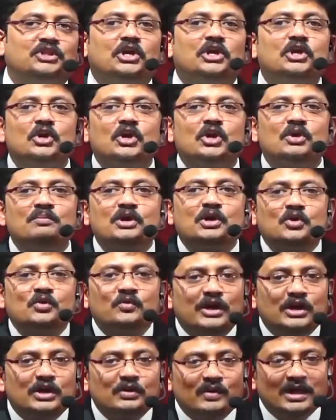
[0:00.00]
తెలుగులో మీకు
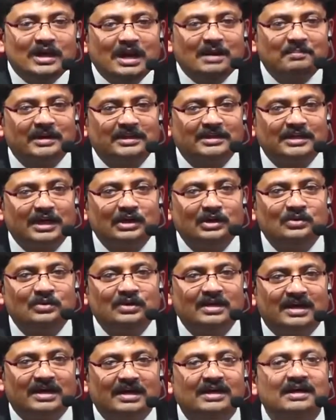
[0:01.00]
వేరువేరుగా పదాలు
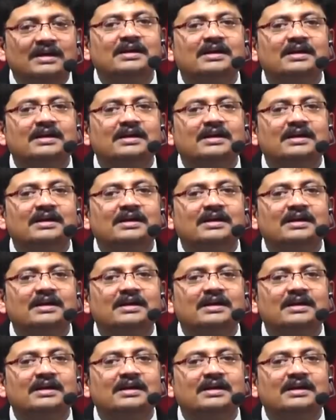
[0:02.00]
ఉన్నా